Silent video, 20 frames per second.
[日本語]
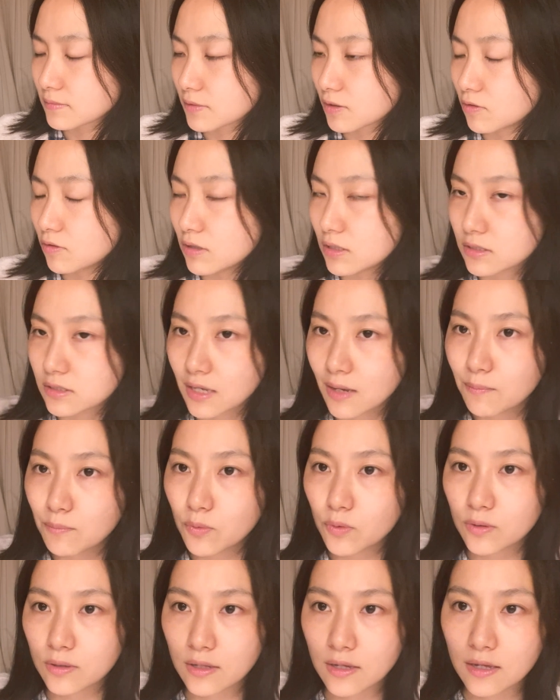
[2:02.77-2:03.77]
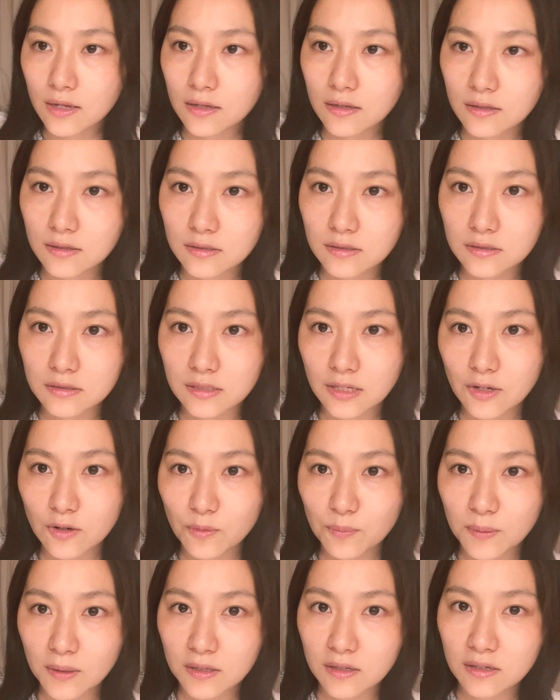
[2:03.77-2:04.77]
これ3本で
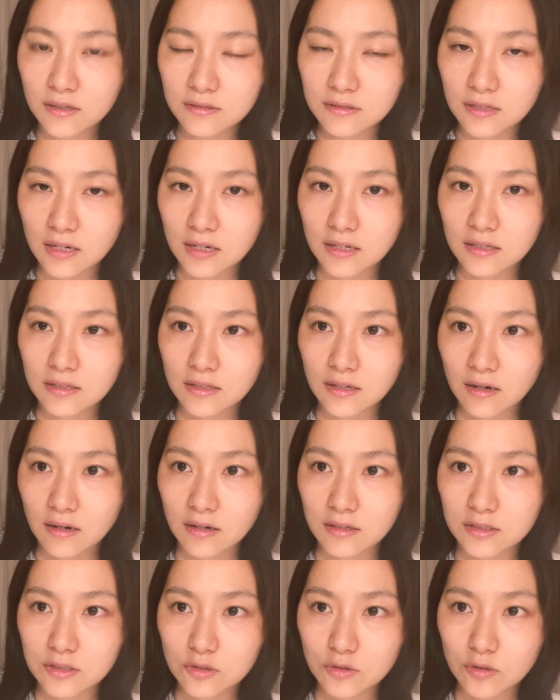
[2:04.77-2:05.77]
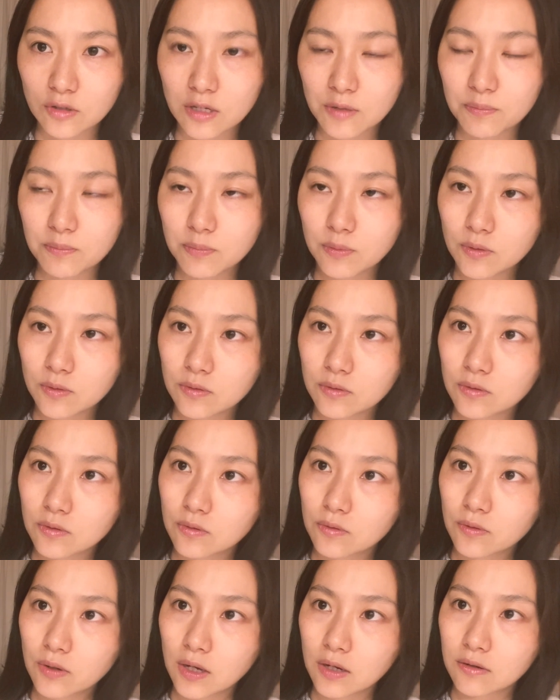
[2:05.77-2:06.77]
1600円ぐらいだからちょっと1本
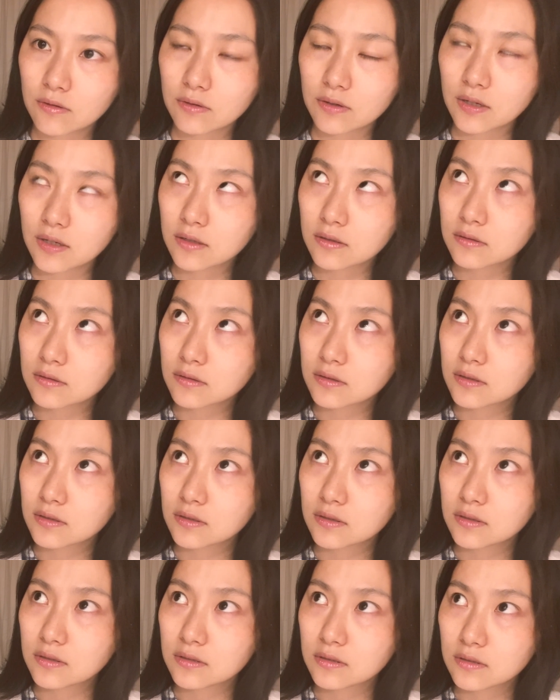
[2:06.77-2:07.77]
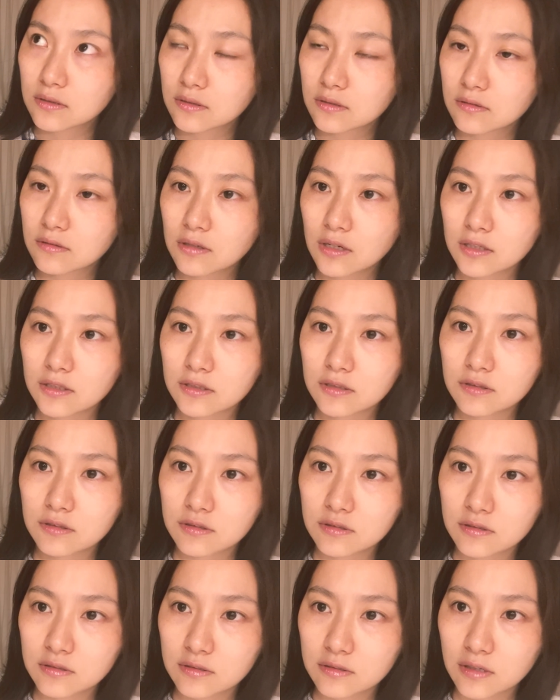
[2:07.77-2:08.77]
500円ぐらいす
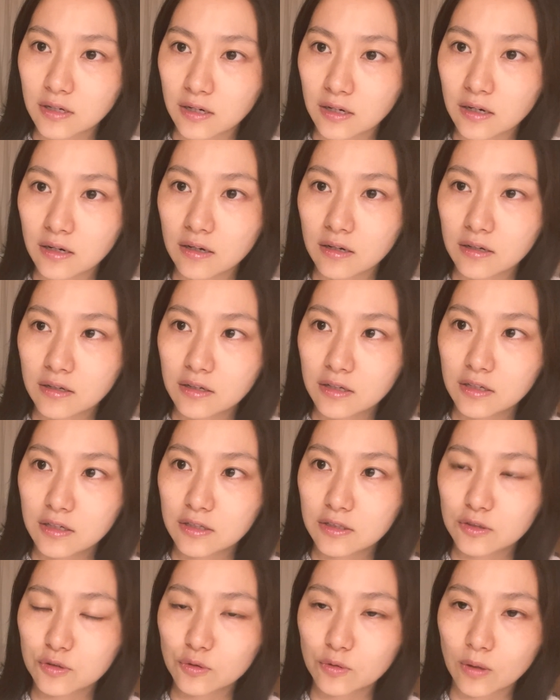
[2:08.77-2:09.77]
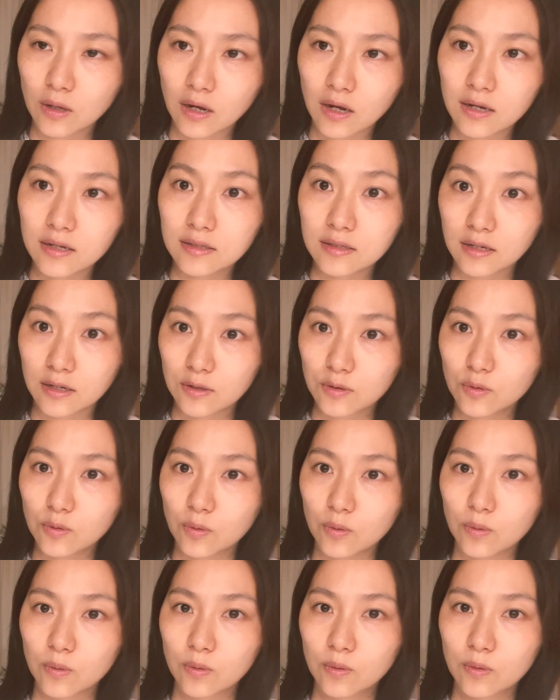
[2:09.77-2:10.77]
るからちょっと高いんだけ
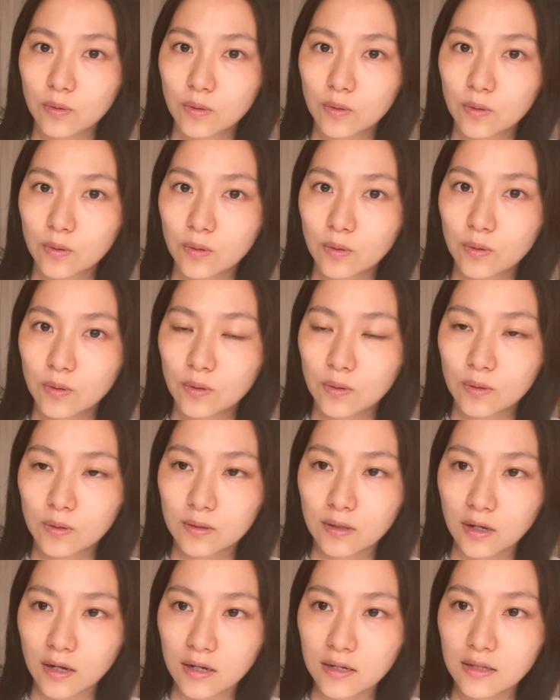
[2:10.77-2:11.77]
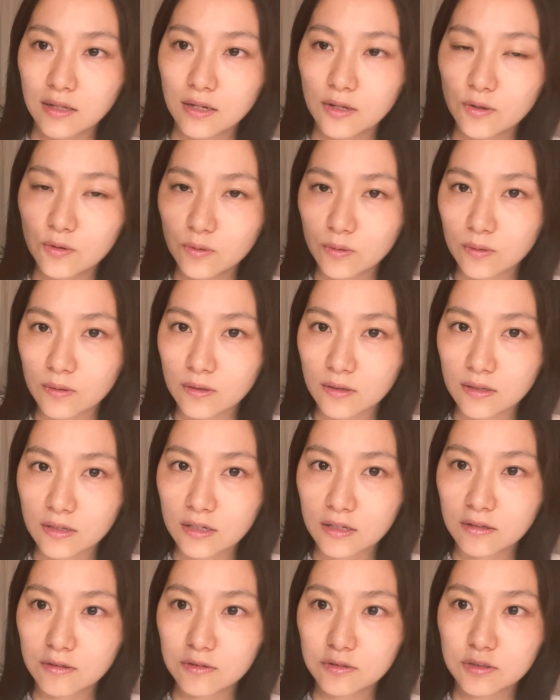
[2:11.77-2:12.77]
ど高いんだけど効
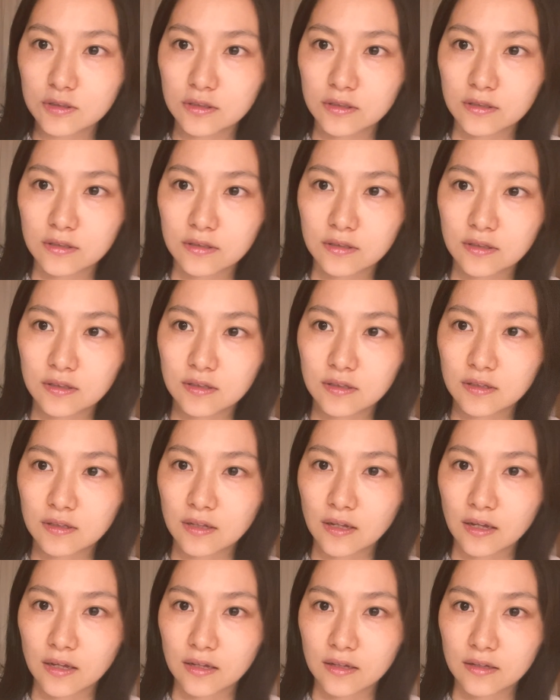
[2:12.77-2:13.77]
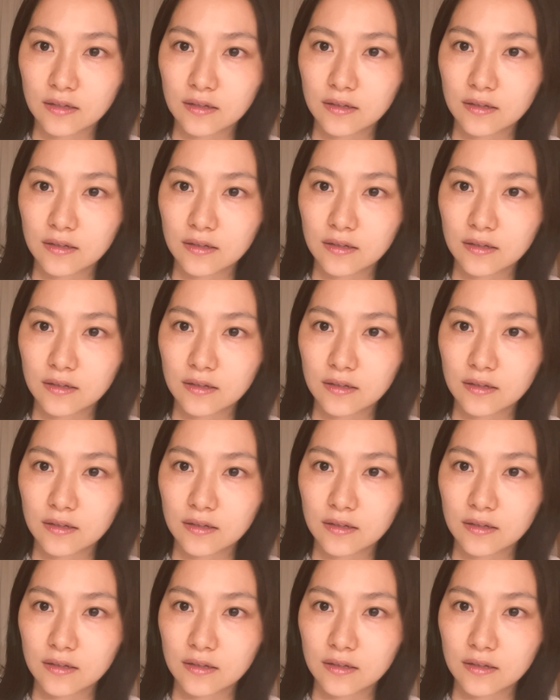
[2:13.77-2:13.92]
くって